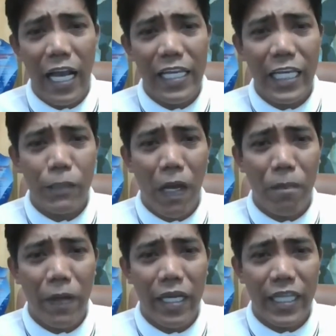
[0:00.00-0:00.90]
Alias
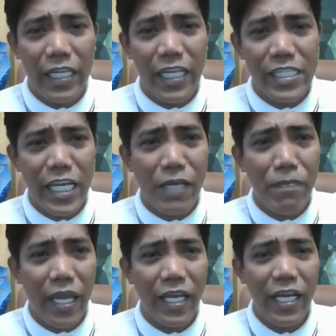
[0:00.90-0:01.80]
Papay at alias
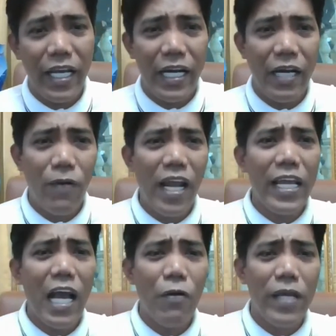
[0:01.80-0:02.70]
Igme. Uh, ah,
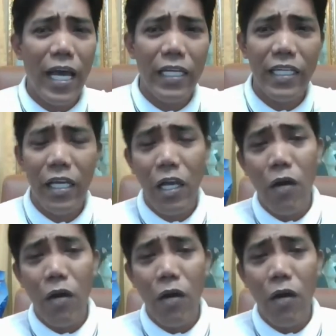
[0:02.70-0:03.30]
walang yaho yan.